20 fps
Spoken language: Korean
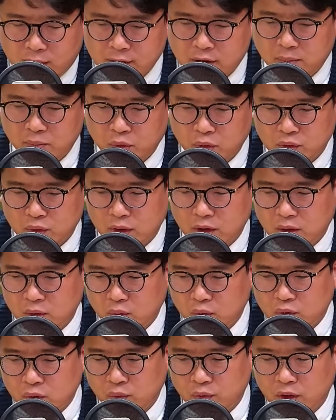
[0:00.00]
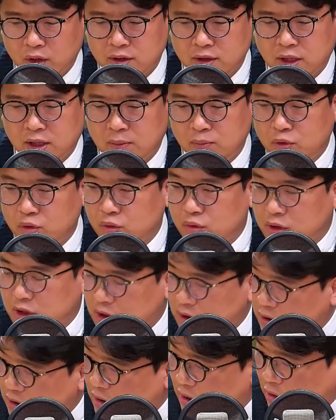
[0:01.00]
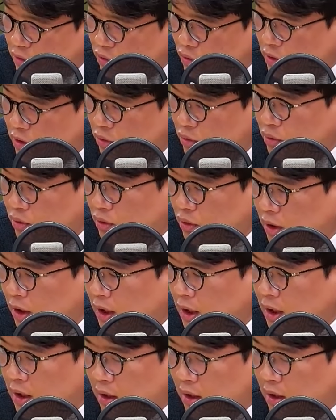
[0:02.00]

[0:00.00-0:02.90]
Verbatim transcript: 화성노조 이런 노조 위원장님들도 지지를 해주시고